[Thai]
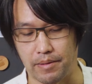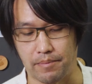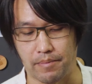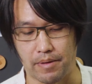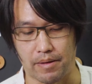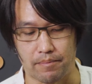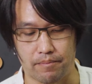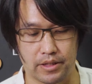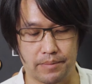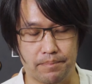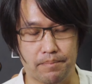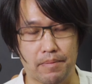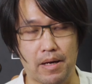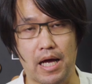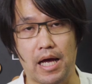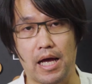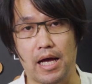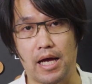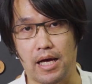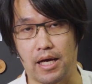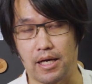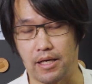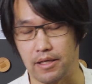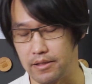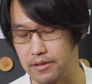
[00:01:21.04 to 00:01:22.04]
เป็นแบบซิป
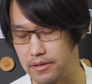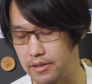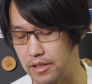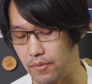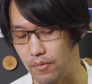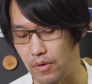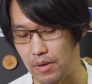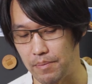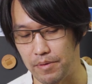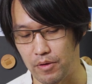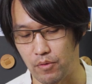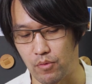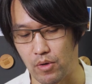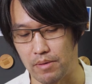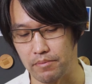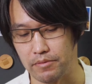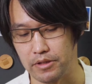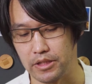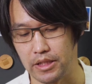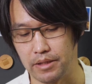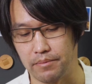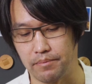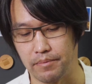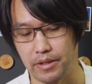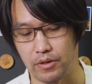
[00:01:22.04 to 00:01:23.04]
ผ้าแต่ว่ามีความ
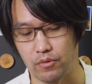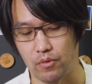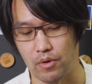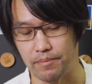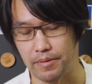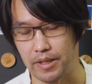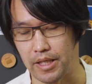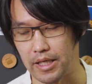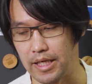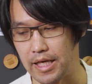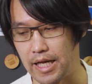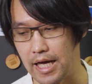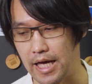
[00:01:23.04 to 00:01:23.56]
ชิดมีความกัน